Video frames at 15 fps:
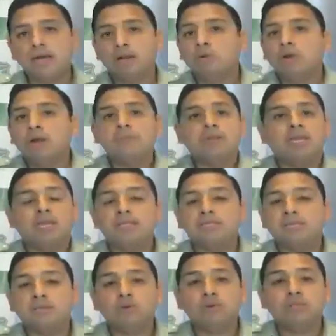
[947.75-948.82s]
alguna
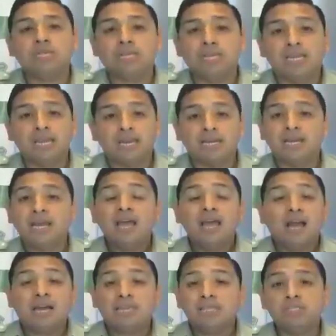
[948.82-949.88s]
emergencia en donde requieran
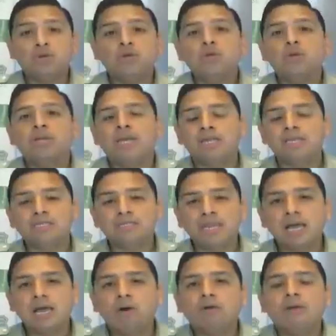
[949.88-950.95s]
atención de
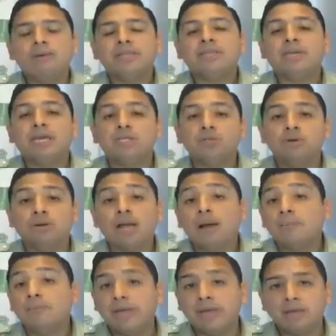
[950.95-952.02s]
urgencia, obviamente que eso
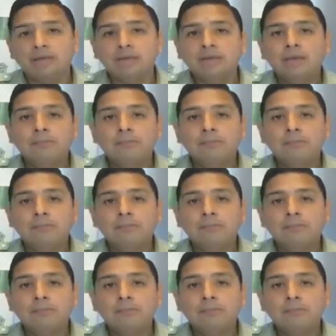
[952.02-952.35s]
cambia,